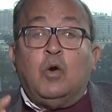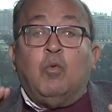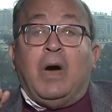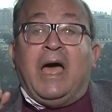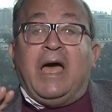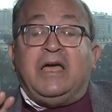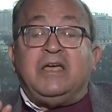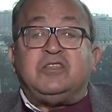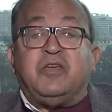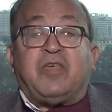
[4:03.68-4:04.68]

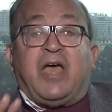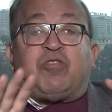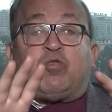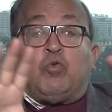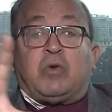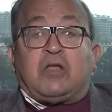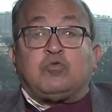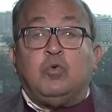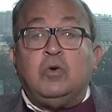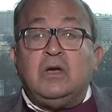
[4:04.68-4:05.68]
واهتزاز
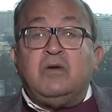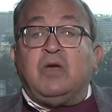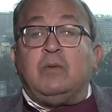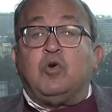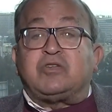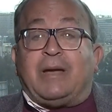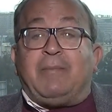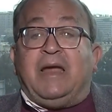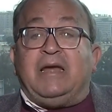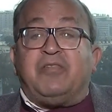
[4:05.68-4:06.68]
صورته في
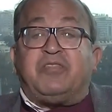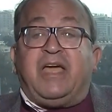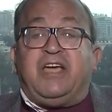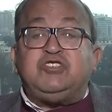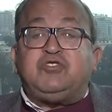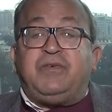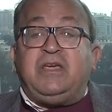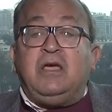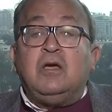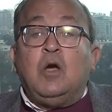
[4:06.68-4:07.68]
المجتمع الذي يعيش
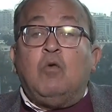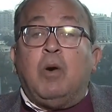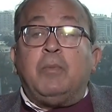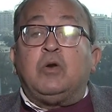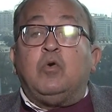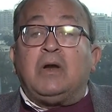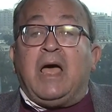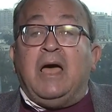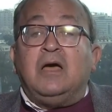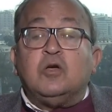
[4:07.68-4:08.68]
فيه ومن
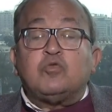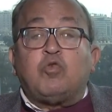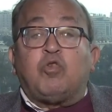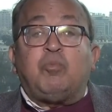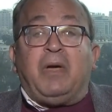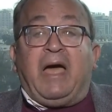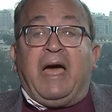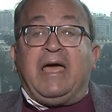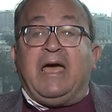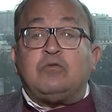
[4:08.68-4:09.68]
هنا تصبح
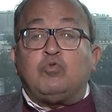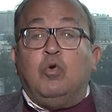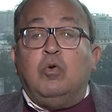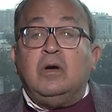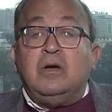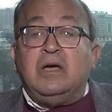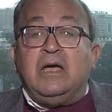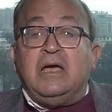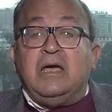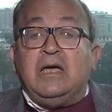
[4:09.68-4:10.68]
حياته
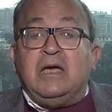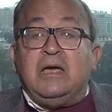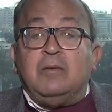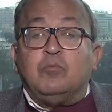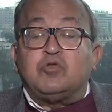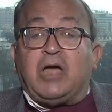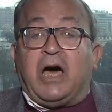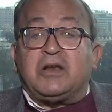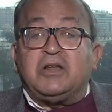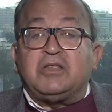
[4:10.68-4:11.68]
آه، آه،
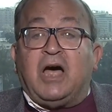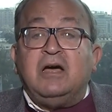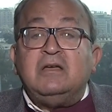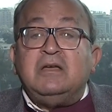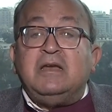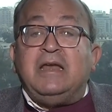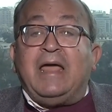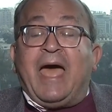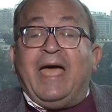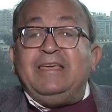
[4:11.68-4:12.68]
متعرضة
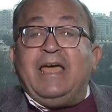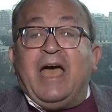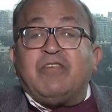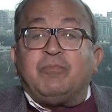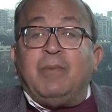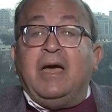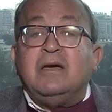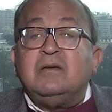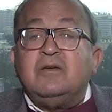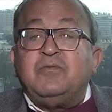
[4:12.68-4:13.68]
لأي أزمة
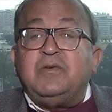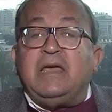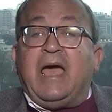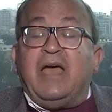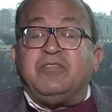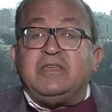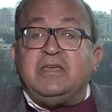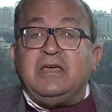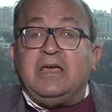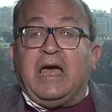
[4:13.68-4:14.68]
في
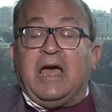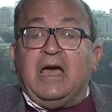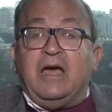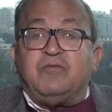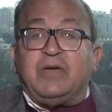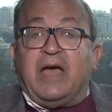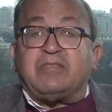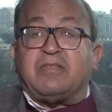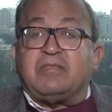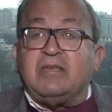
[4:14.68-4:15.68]
هذه آه، في
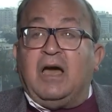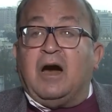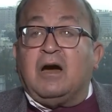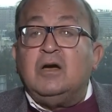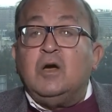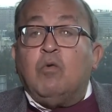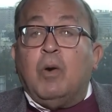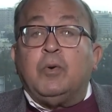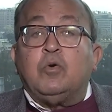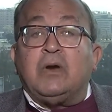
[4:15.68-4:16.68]
هذا السياق
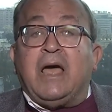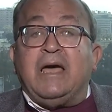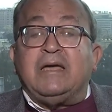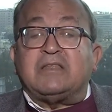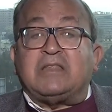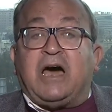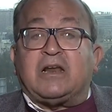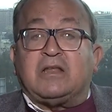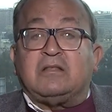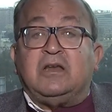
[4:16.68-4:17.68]
ومن هنا
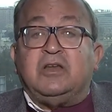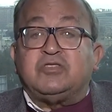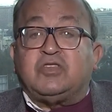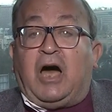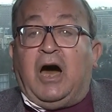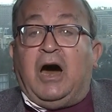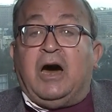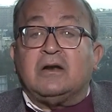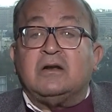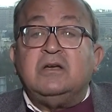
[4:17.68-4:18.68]
يتعرض
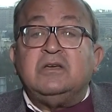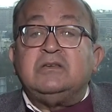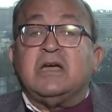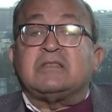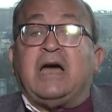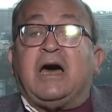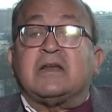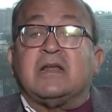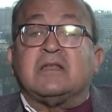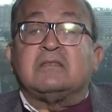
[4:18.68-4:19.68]
للانتحار
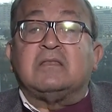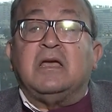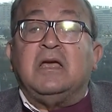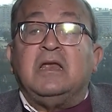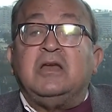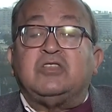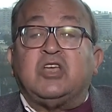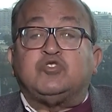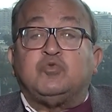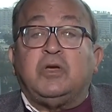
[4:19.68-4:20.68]
يتعرض آه،
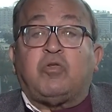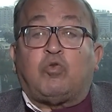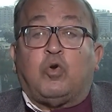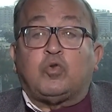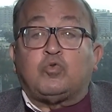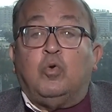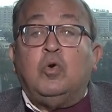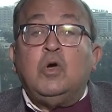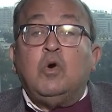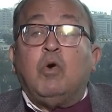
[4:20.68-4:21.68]
لتشويه صورته
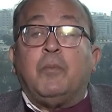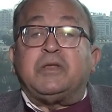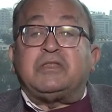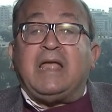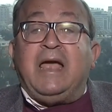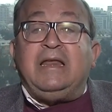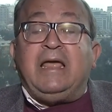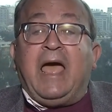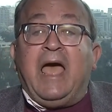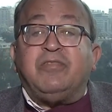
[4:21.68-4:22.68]

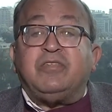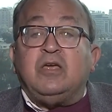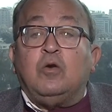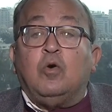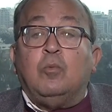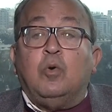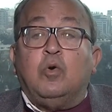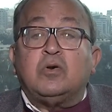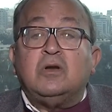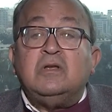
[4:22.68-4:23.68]
وبالتالي هذه
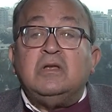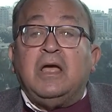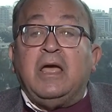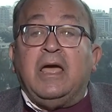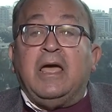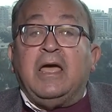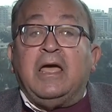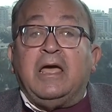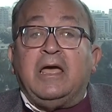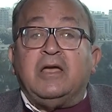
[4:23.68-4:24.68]
الامور آه،
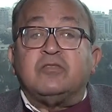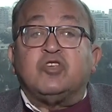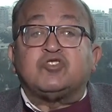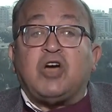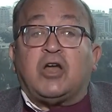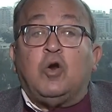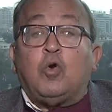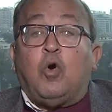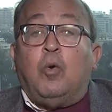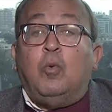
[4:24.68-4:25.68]
آه، انتشار
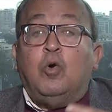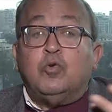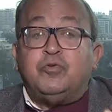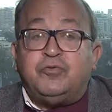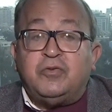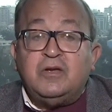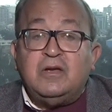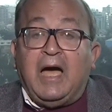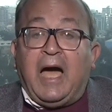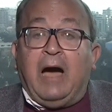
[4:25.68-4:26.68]
الغموض
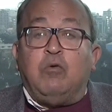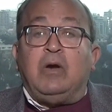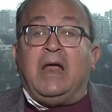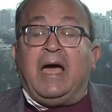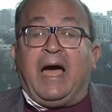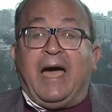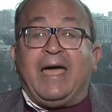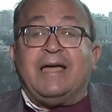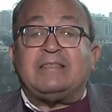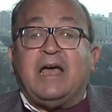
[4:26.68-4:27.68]
حول
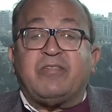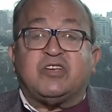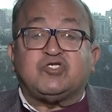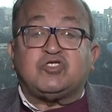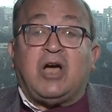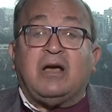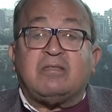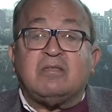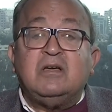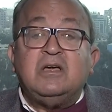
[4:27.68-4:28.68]
حياه هذا
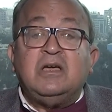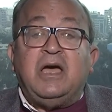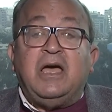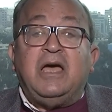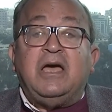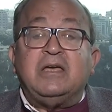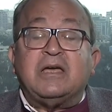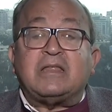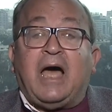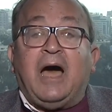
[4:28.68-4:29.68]
الشخص
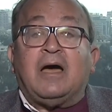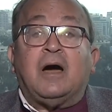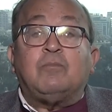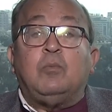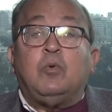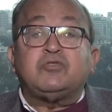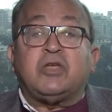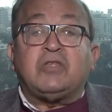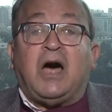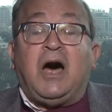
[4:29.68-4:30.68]
يتحقق
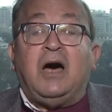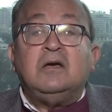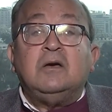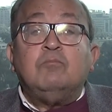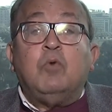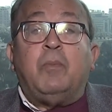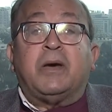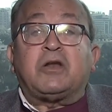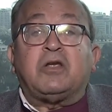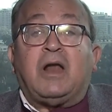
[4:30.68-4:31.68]
بمقتضاها
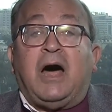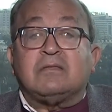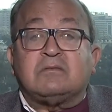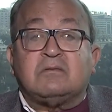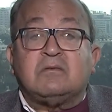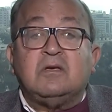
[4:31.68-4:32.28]
مبررات